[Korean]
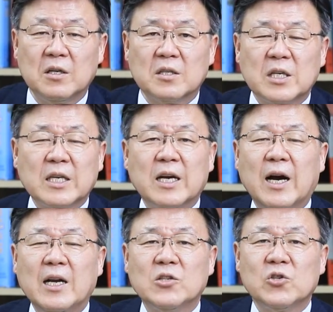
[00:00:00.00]
자기가
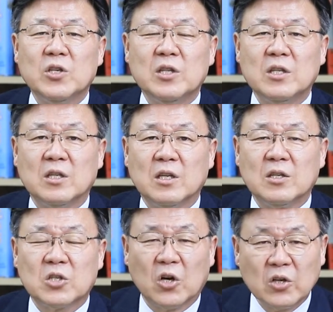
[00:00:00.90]
할 수 있는
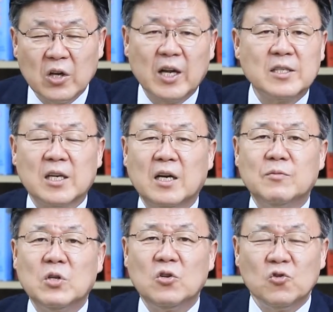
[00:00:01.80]
정결한
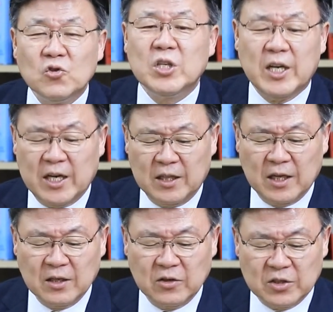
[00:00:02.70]
삶을 유지해야
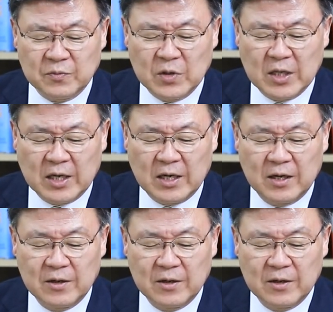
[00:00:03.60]
한다는 것입니다.